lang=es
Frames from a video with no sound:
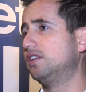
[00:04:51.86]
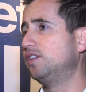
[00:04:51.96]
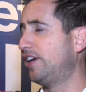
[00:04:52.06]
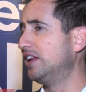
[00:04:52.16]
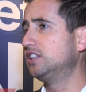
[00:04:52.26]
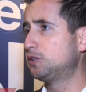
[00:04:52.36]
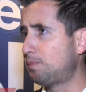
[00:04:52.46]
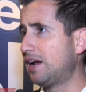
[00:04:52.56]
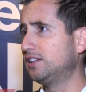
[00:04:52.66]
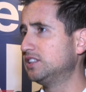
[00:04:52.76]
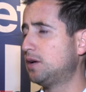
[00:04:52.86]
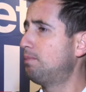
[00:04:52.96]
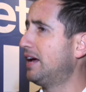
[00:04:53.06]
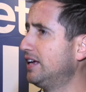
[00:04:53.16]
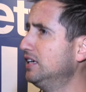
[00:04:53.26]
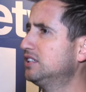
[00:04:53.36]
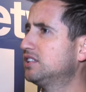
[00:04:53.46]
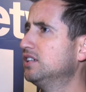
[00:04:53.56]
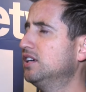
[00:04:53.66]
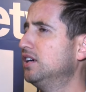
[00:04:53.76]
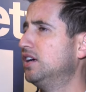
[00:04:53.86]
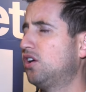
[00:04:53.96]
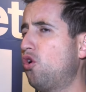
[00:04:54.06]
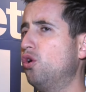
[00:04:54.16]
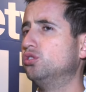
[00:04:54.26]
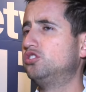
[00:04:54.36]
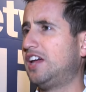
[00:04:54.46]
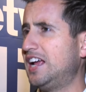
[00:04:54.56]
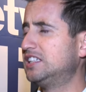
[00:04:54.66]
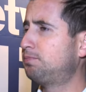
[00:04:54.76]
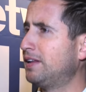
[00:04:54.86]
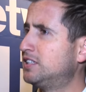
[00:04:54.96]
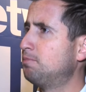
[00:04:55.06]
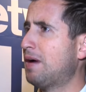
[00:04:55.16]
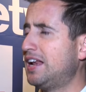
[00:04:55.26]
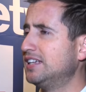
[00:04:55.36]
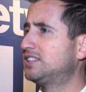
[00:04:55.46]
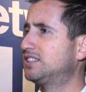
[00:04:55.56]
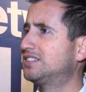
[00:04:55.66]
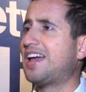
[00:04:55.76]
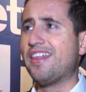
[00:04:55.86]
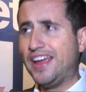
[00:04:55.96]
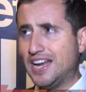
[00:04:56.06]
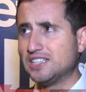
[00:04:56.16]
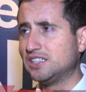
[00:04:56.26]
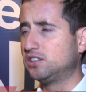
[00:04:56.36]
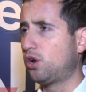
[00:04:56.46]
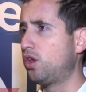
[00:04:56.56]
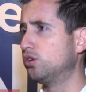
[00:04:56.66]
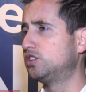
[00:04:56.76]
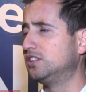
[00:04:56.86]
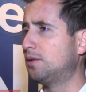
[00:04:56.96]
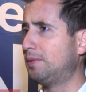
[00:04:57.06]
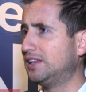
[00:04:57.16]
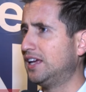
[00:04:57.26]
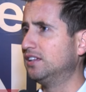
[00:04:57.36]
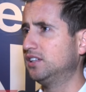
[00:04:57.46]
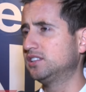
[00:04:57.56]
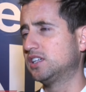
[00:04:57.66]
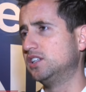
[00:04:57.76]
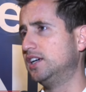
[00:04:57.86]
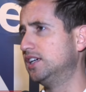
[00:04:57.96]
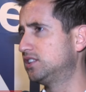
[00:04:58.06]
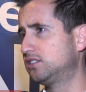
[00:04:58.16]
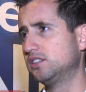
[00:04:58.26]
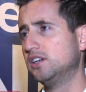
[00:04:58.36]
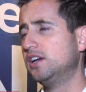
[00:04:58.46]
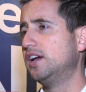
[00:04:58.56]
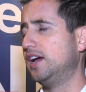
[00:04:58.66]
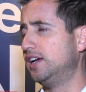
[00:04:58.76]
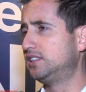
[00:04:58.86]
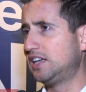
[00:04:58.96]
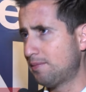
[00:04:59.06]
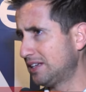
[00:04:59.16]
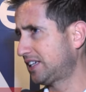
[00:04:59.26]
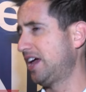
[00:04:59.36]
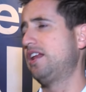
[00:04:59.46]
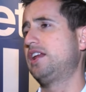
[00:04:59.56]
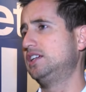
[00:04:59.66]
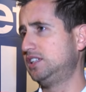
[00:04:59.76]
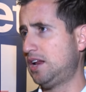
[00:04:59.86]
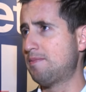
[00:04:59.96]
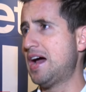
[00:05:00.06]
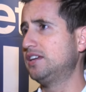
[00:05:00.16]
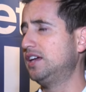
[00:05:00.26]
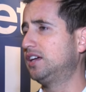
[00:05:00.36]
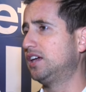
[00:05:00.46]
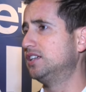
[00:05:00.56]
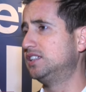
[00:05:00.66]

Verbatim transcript: diferentes partes del país con tres principales cadenas dentro de los independientes, que es eh, Cinemas Henry, Cinemagic y